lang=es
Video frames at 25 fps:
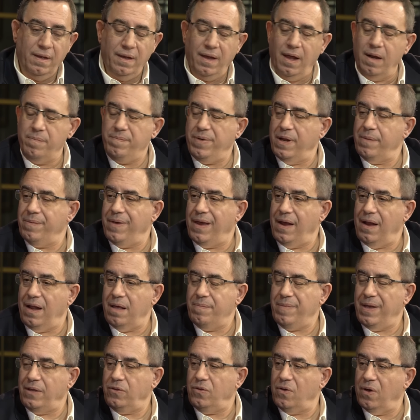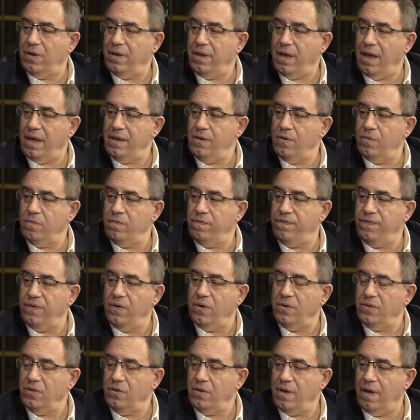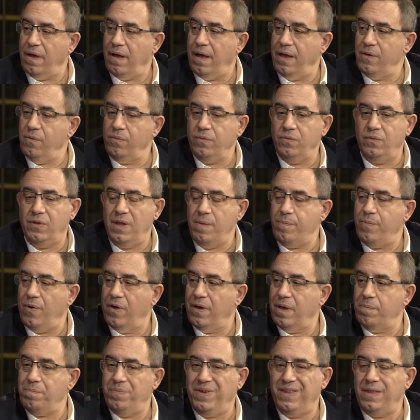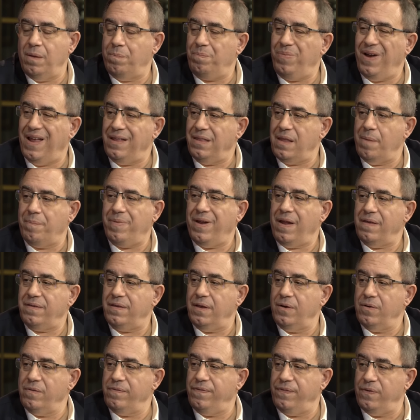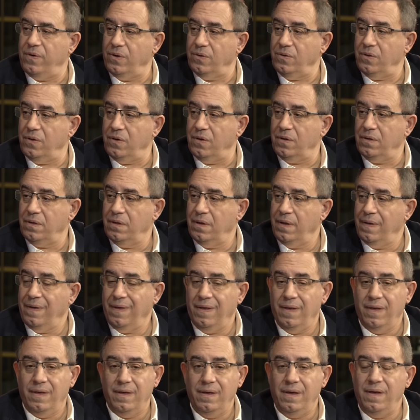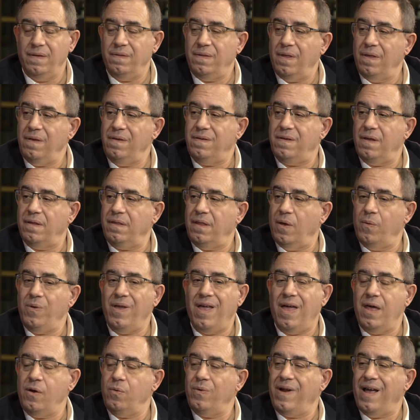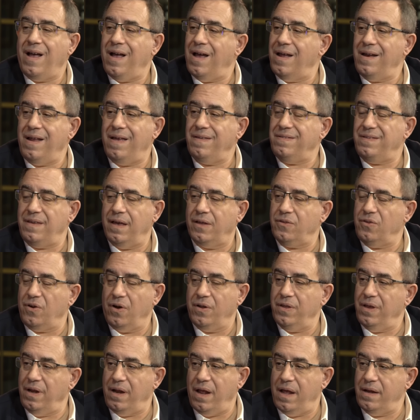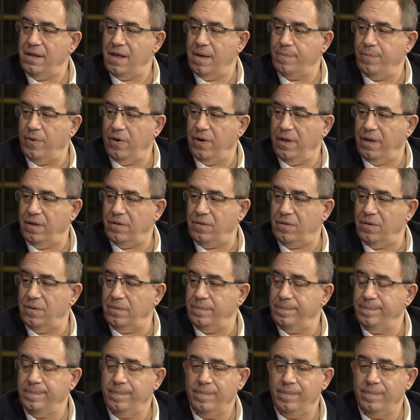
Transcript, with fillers: el primer elemento es que hay un fondo. Hay un tipo que pide plata para hacer un fondo. Sí. Y te dice, te voy a dar una ganancia extraordinaria por esto.